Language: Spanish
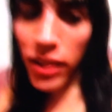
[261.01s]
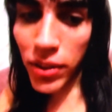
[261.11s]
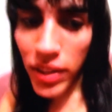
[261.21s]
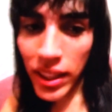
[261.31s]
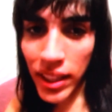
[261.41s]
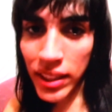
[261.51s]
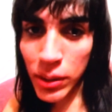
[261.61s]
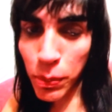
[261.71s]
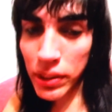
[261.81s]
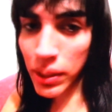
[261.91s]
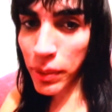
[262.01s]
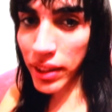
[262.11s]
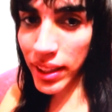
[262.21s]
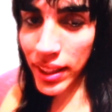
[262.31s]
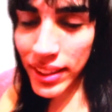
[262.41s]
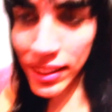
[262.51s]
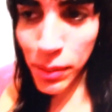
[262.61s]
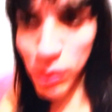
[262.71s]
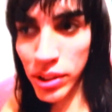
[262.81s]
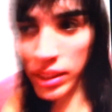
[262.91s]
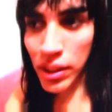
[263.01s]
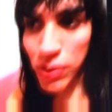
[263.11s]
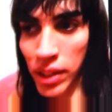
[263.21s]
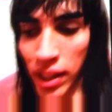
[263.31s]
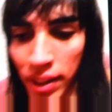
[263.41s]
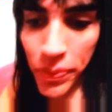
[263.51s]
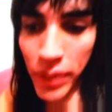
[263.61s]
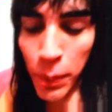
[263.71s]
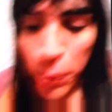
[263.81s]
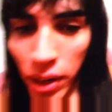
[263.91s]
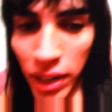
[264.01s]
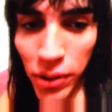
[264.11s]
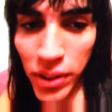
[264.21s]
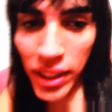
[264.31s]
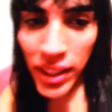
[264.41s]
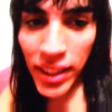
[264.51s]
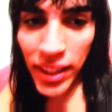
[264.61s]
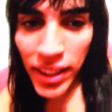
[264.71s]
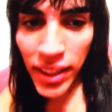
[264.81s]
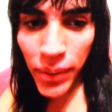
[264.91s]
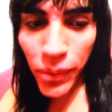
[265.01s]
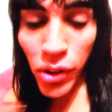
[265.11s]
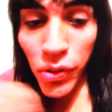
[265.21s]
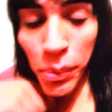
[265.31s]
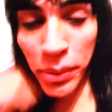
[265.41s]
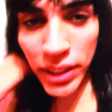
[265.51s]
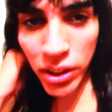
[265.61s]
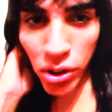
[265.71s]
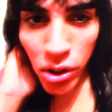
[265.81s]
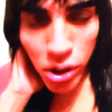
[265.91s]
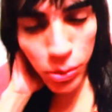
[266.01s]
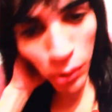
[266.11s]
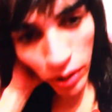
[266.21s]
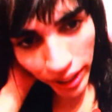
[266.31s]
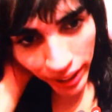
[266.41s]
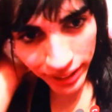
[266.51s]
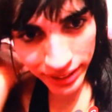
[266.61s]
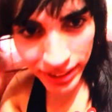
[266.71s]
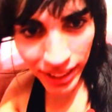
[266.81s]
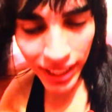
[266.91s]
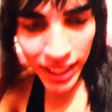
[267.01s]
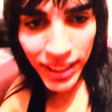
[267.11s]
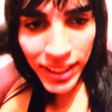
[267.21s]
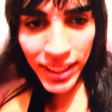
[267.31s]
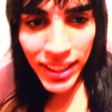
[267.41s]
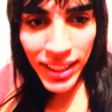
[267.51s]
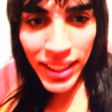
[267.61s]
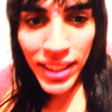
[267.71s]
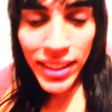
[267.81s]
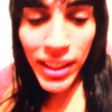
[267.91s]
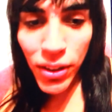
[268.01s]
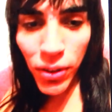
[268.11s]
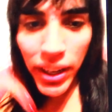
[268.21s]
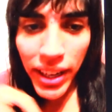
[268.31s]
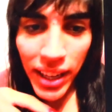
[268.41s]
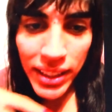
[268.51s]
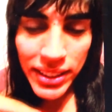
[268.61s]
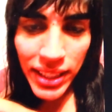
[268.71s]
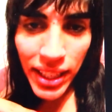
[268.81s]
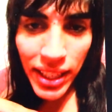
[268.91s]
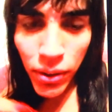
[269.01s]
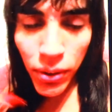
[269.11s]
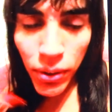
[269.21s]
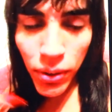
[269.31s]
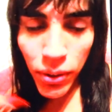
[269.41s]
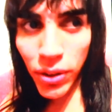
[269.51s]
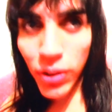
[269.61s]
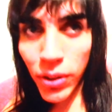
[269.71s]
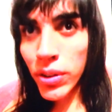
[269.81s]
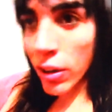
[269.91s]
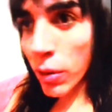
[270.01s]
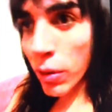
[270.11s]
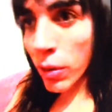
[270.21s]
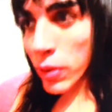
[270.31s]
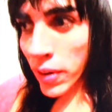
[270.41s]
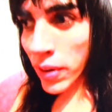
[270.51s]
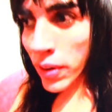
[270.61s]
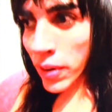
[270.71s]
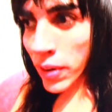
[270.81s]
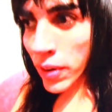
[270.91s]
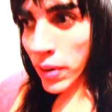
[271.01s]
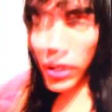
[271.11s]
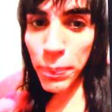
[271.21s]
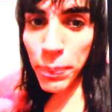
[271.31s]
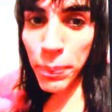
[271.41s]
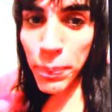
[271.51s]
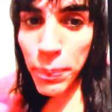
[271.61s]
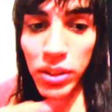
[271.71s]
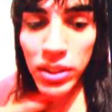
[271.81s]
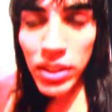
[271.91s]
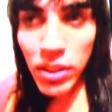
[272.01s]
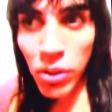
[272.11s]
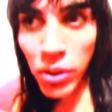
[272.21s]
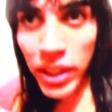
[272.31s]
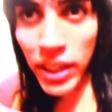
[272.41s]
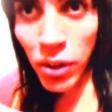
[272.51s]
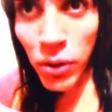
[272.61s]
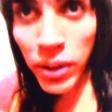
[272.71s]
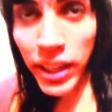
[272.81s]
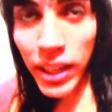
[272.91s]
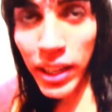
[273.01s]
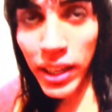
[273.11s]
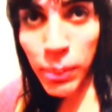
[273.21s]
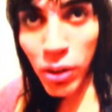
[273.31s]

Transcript: De que supuestamente estamos en una época donde lo femenino no nos molesta, de que de tolerancia y cuando como algo que para ellos lo que lo quieren ver